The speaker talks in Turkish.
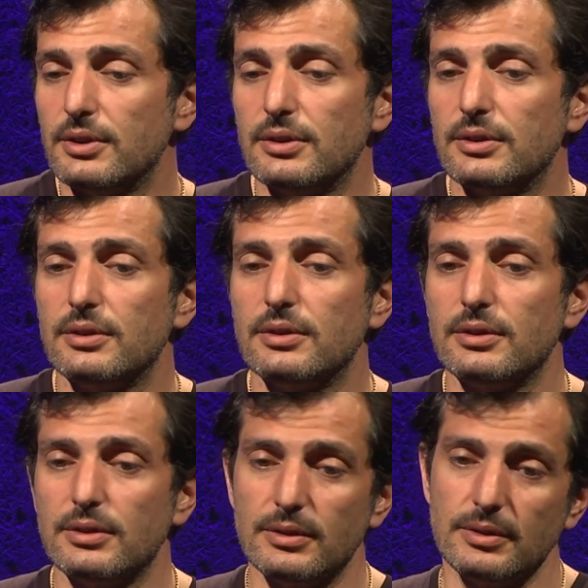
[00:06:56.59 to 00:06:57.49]

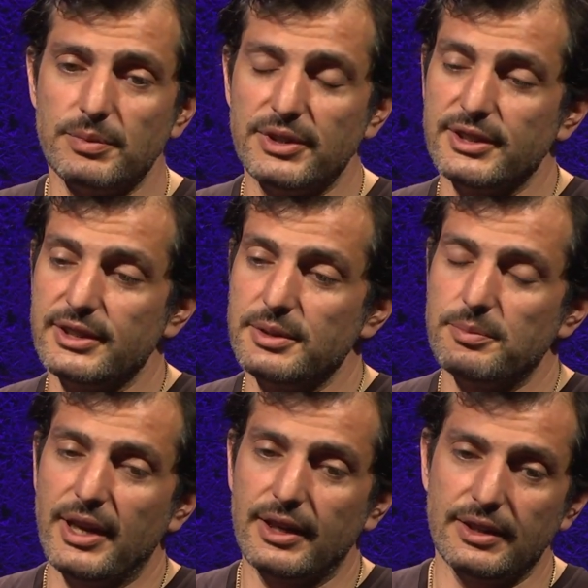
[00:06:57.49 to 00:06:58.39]
e, Peter
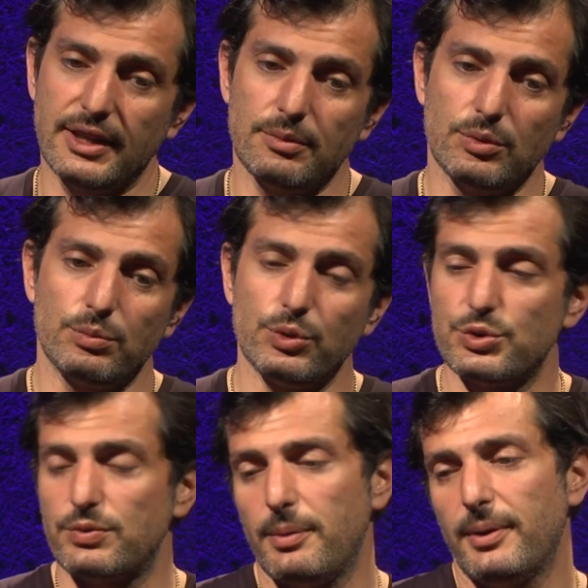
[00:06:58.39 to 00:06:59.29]
Lindbergh'ler, bu Bruce